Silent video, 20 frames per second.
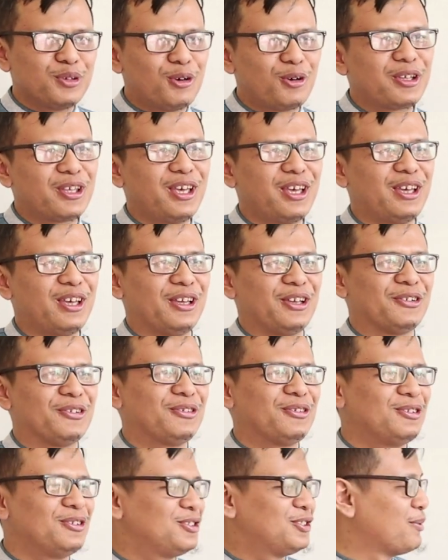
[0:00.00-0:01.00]
oke
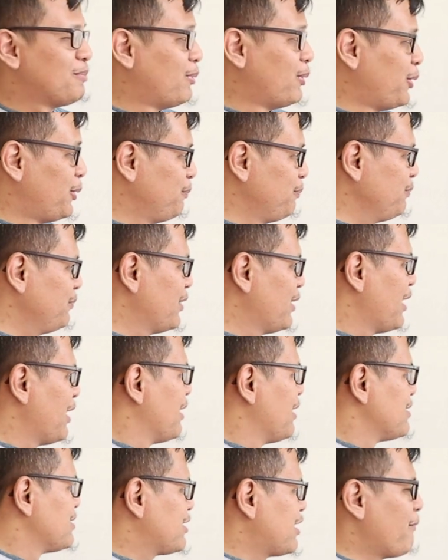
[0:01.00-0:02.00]
sebelum
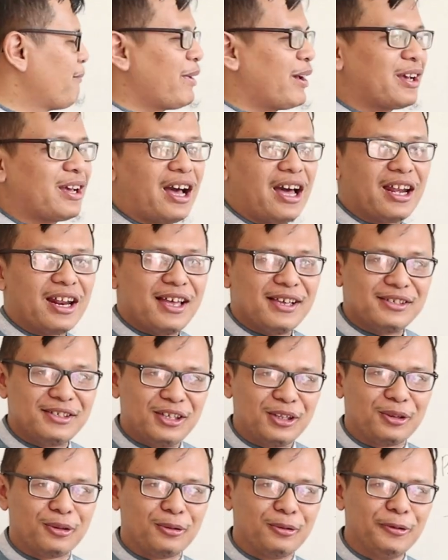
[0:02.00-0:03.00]
sampai ke arah
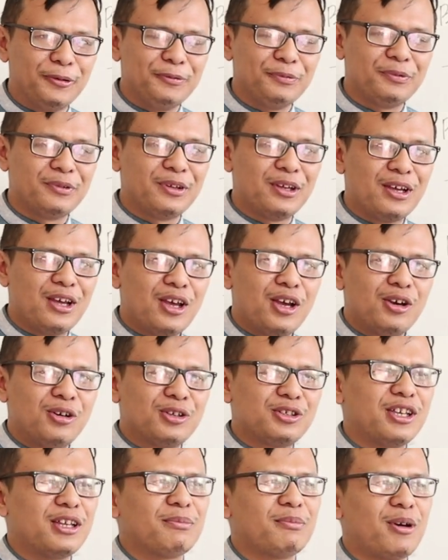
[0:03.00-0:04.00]
situ
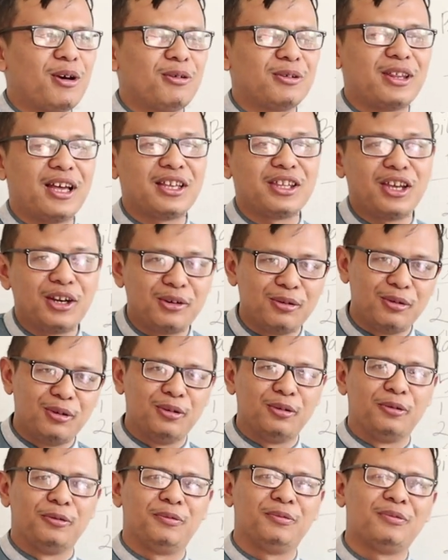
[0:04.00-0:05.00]
Ustadz mau tanya
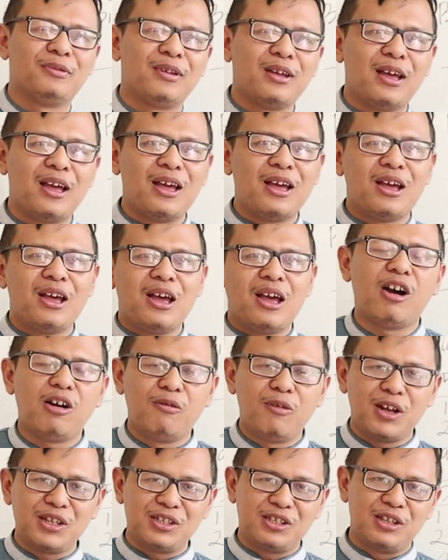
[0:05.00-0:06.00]
dulu
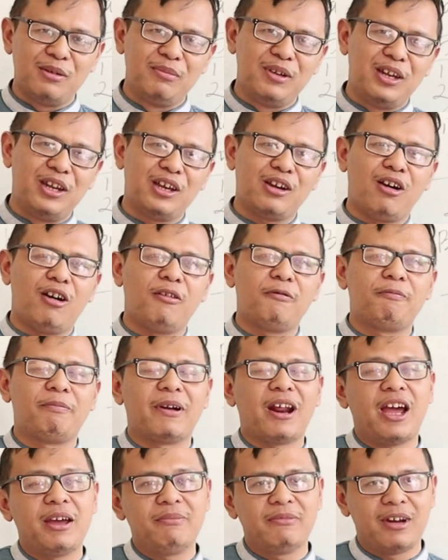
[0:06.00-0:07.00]
What's the meaning of
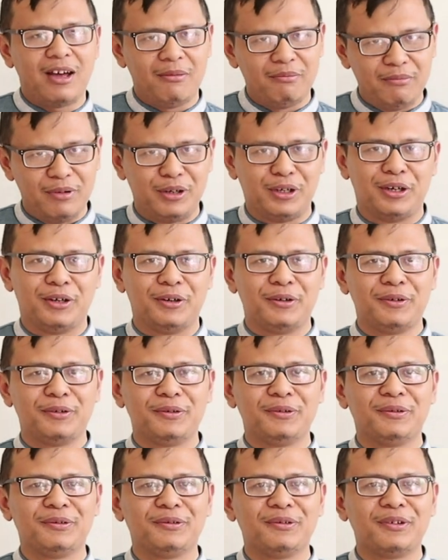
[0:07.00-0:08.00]
prime number?
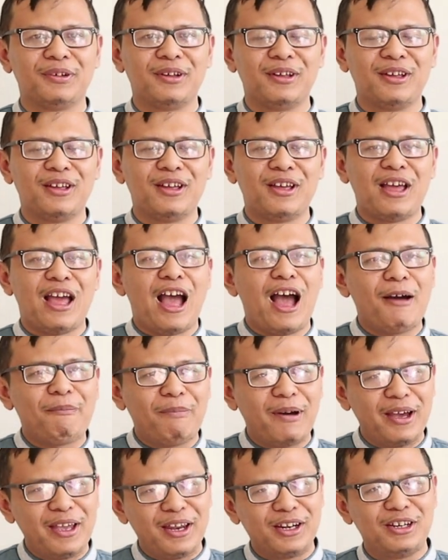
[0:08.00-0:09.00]

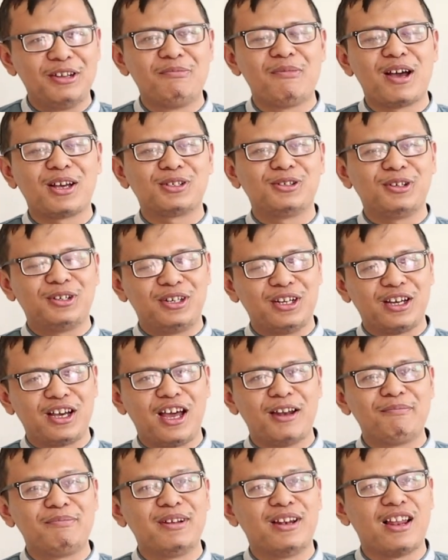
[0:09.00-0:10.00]
Apa yang dimaksud
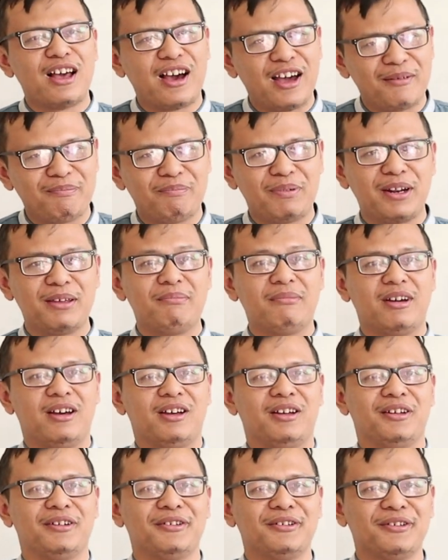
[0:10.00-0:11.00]
dengan bilangan prima?